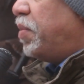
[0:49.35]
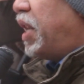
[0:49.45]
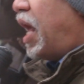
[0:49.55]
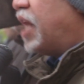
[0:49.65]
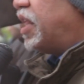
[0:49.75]

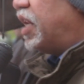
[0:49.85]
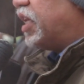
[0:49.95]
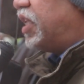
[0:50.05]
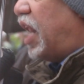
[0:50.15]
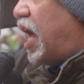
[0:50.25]
من هذا
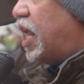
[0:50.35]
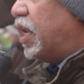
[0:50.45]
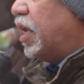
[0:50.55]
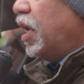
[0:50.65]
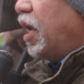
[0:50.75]

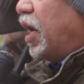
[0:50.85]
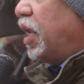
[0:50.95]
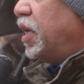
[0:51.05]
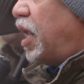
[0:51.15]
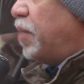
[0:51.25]
الاحتلال
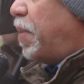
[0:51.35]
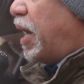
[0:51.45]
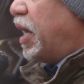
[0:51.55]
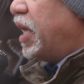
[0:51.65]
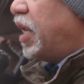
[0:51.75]
إن
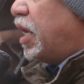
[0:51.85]
البحرين